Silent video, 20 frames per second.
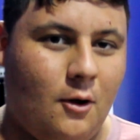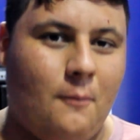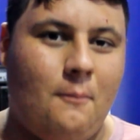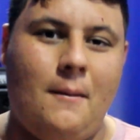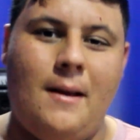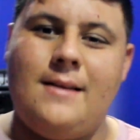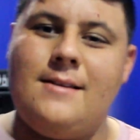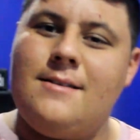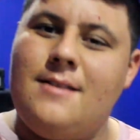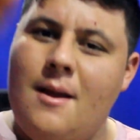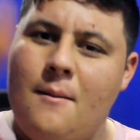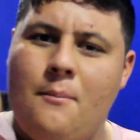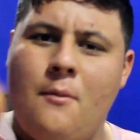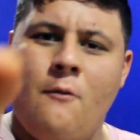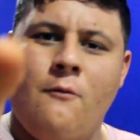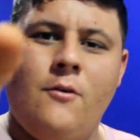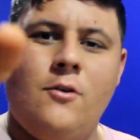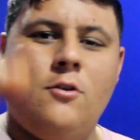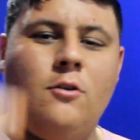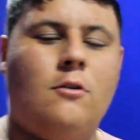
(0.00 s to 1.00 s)
top, mas sempre é
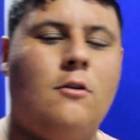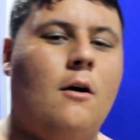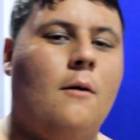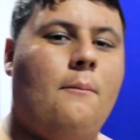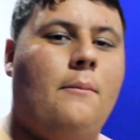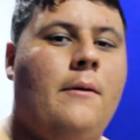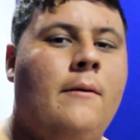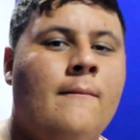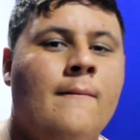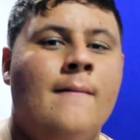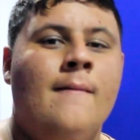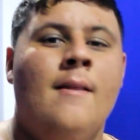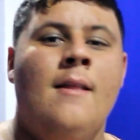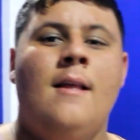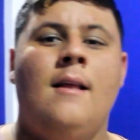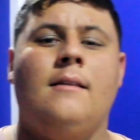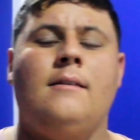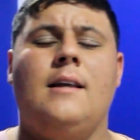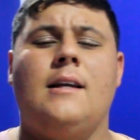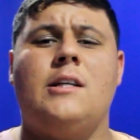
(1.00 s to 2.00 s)
um vídeo top
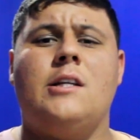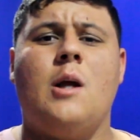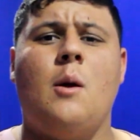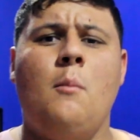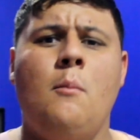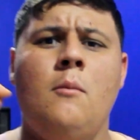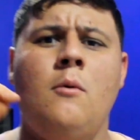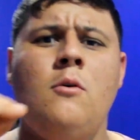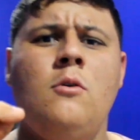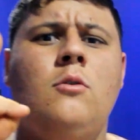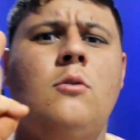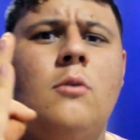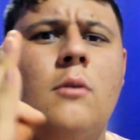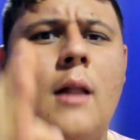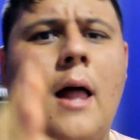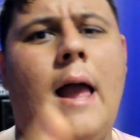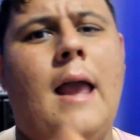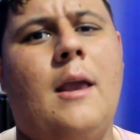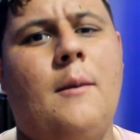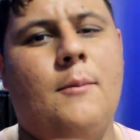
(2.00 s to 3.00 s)
Deixa muito
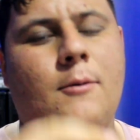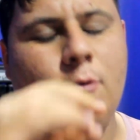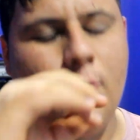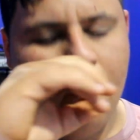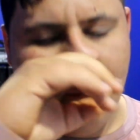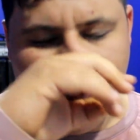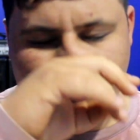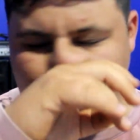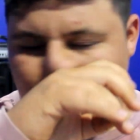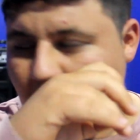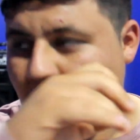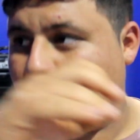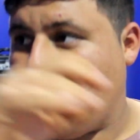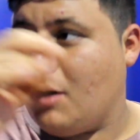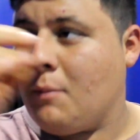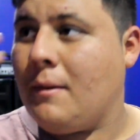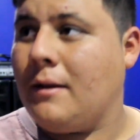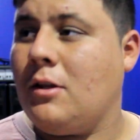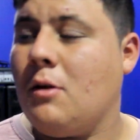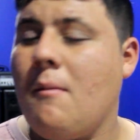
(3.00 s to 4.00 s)
like, pessoal Pessoal, eu
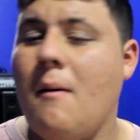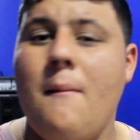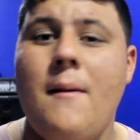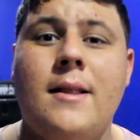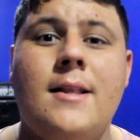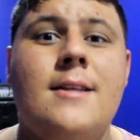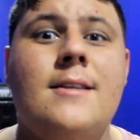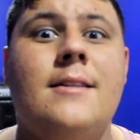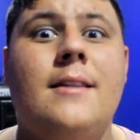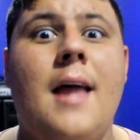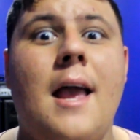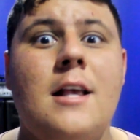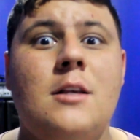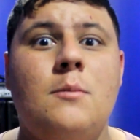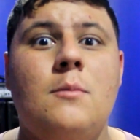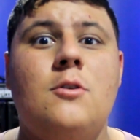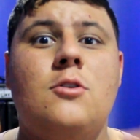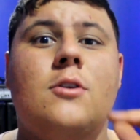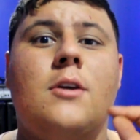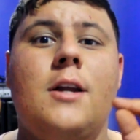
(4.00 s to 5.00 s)
quero bater uma meta de
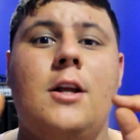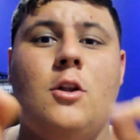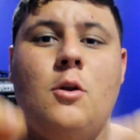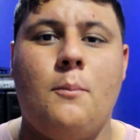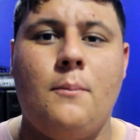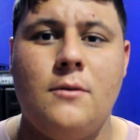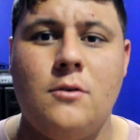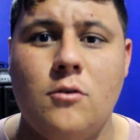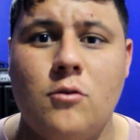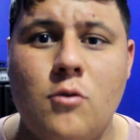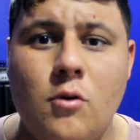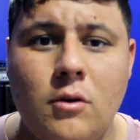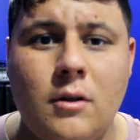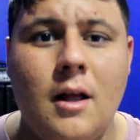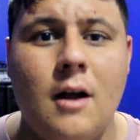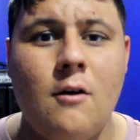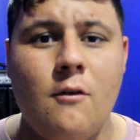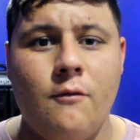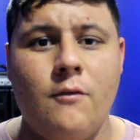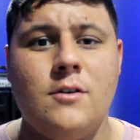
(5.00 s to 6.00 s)
10 mil inscritos, eu preciso
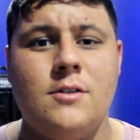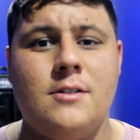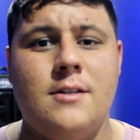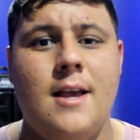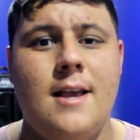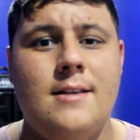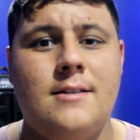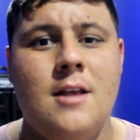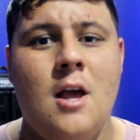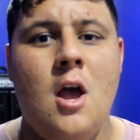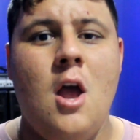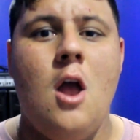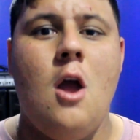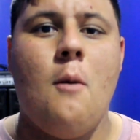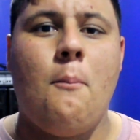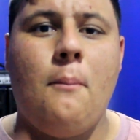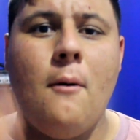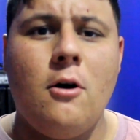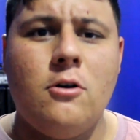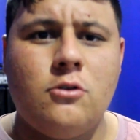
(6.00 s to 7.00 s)
contar com vocês
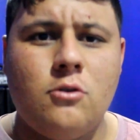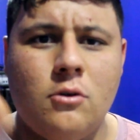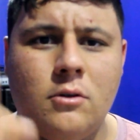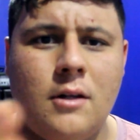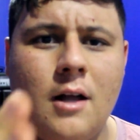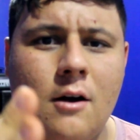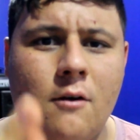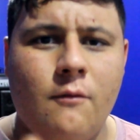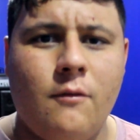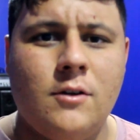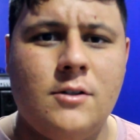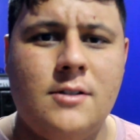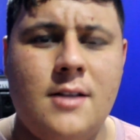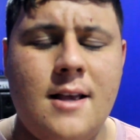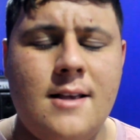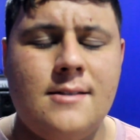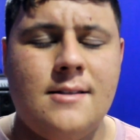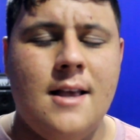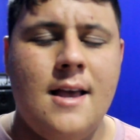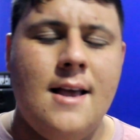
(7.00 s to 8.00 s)
Eu posso contar com
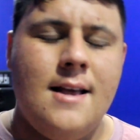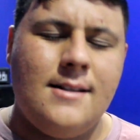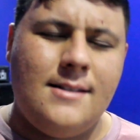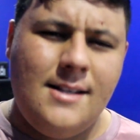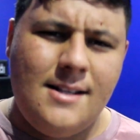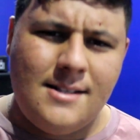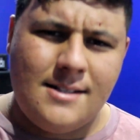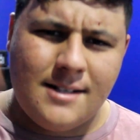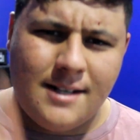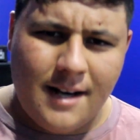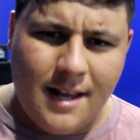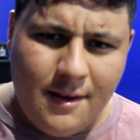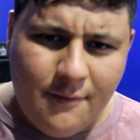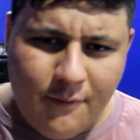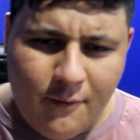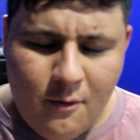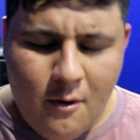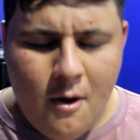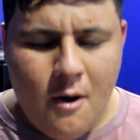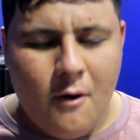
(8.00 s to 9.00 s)
vocês? Se
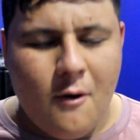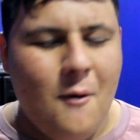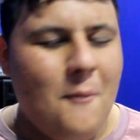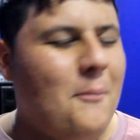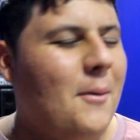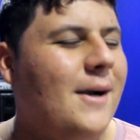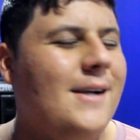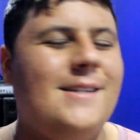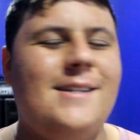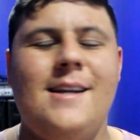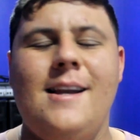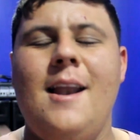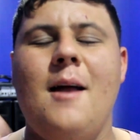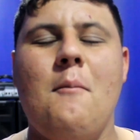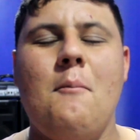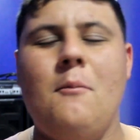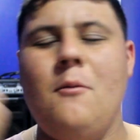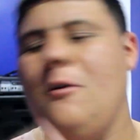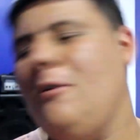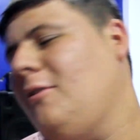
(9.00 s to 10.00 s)
inscrevam,
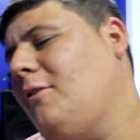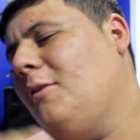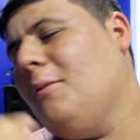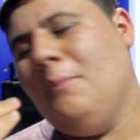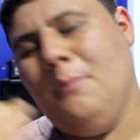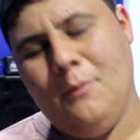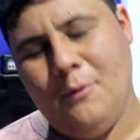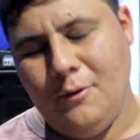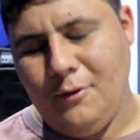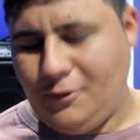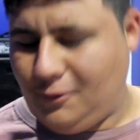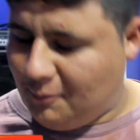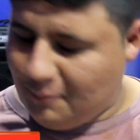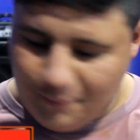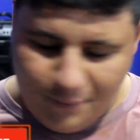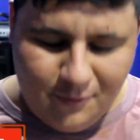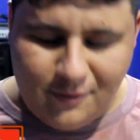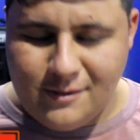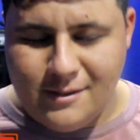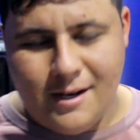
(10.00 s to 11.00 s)
compartilha muito, muito,
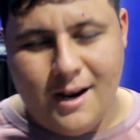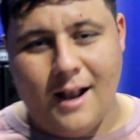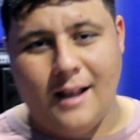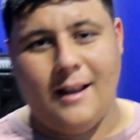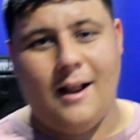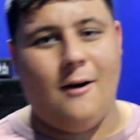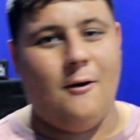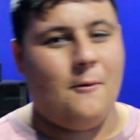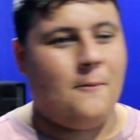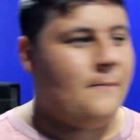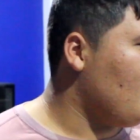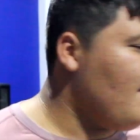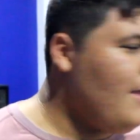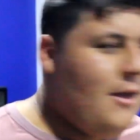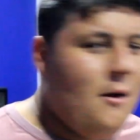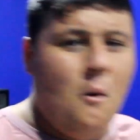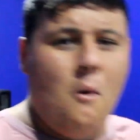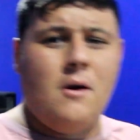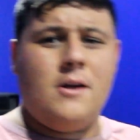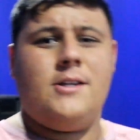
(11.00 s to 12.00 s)
muito esse canal
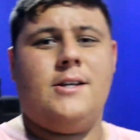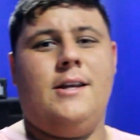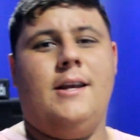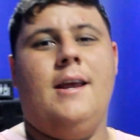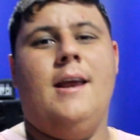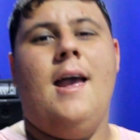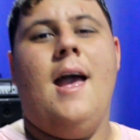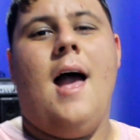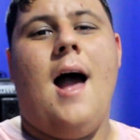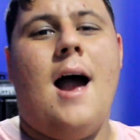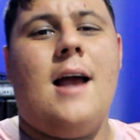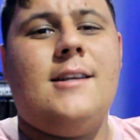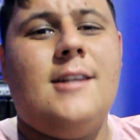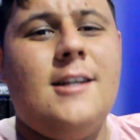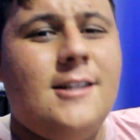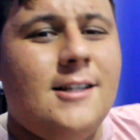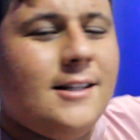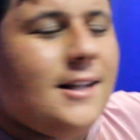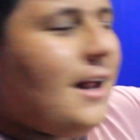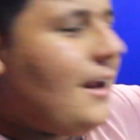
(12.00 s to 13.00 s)
E hoje a
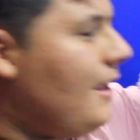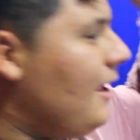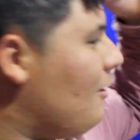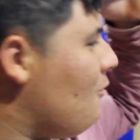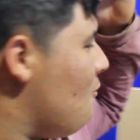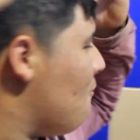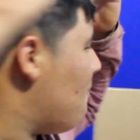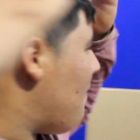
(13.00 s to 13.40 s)
gente tá aqui com